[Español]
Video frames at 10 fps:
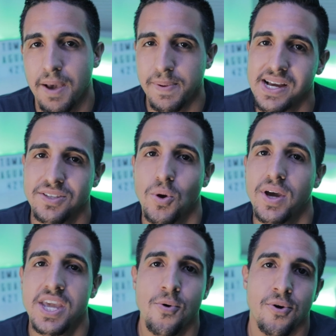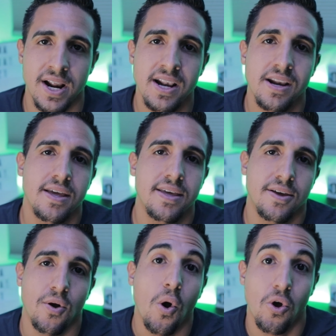la aplicación y borrar
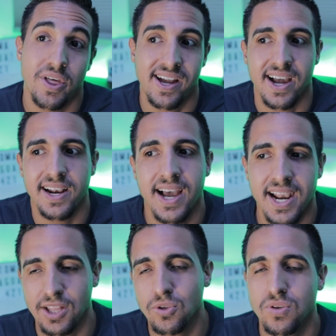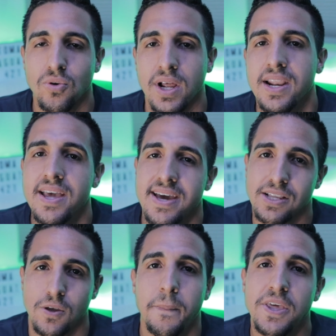o descargar a tu celular
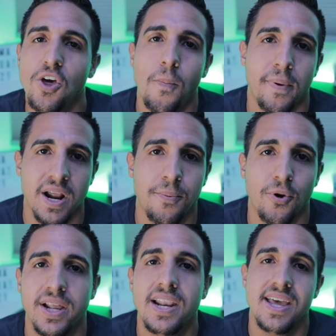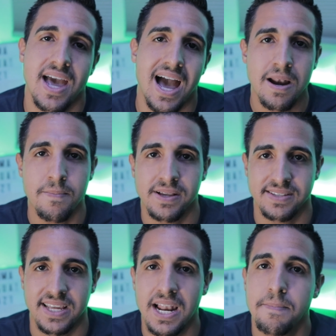esos videos para poder
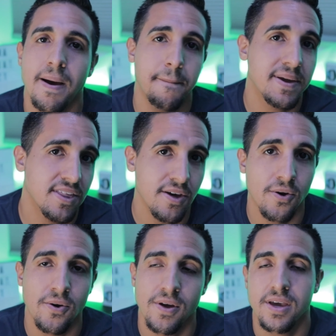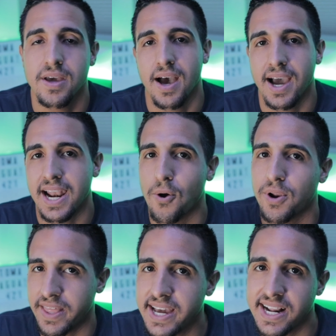almacenar más videos a la
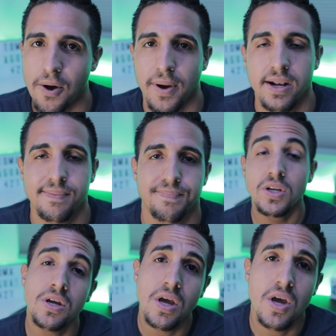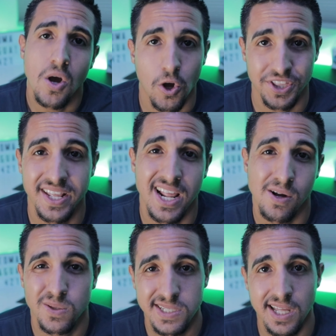hora de grabar. Otra de las
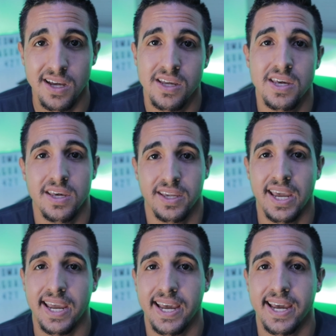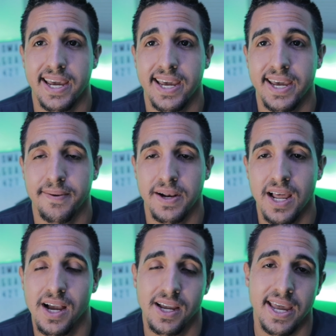cositas que,
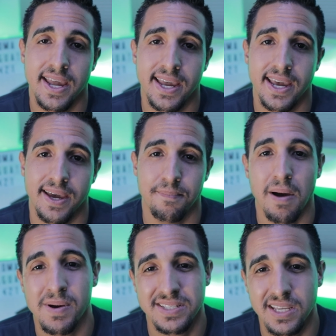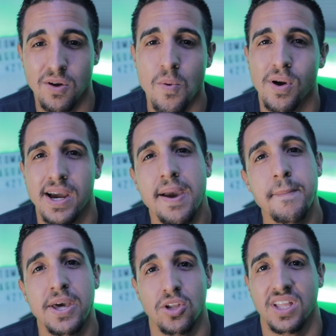¿verdad? que a veces como que es
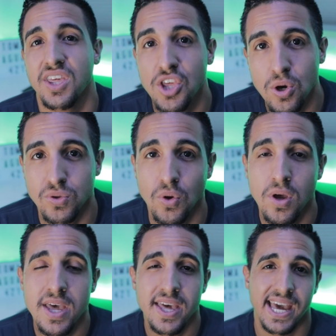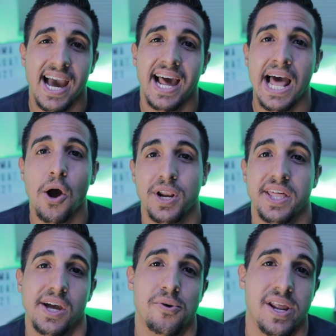medio tedioso es a la
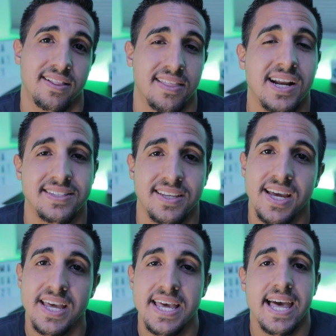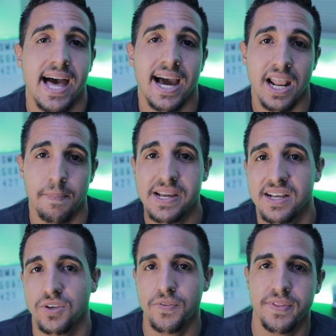hora de conectarse a la
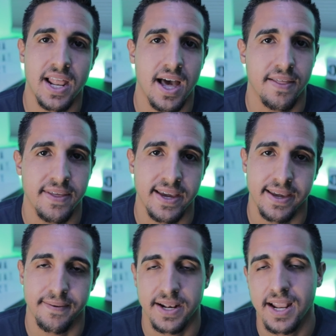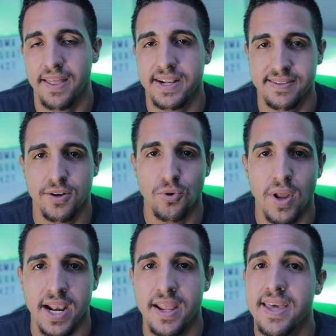aplicación de la, ¿verdad? del
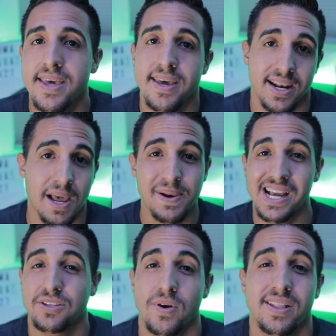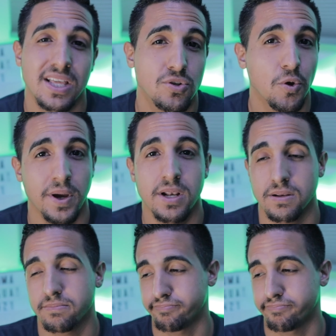celular. La aplicación está súper